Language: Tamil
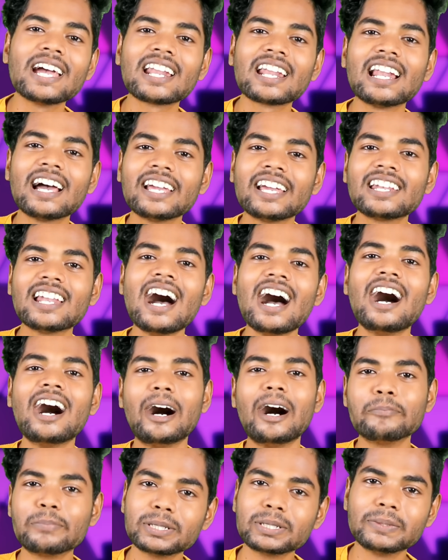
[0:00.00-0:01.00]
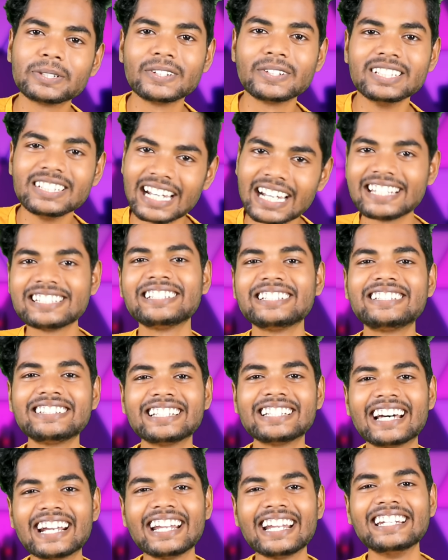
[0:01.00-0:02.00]
பெரிய ஆள் ஆயிடலாம் அப்படின்னு வந்து நினைச்சிட்டு
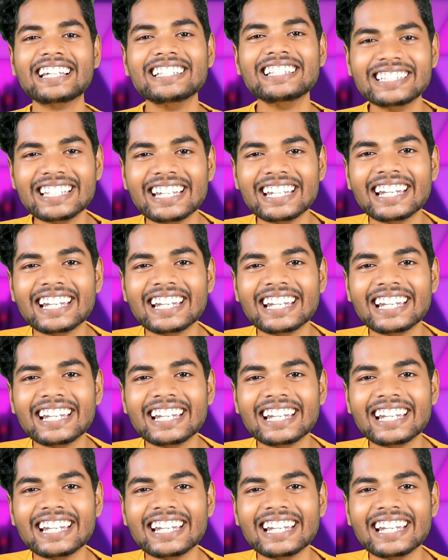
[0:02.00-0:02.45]
இருக்காரா என்னன்னு